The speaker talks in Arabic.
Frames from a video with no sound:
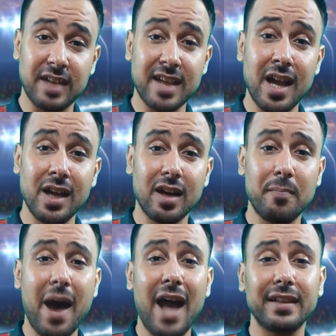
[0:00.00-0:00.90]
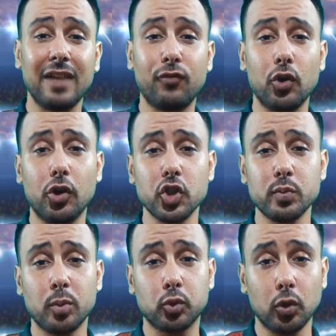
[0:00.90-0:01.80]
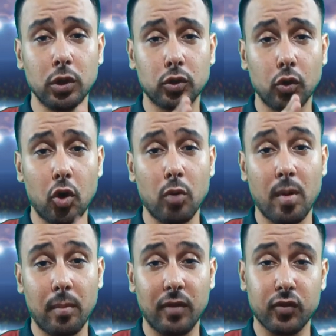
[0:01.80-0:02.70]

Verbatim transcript: الجزائر بعد الفوز ببطولة أمم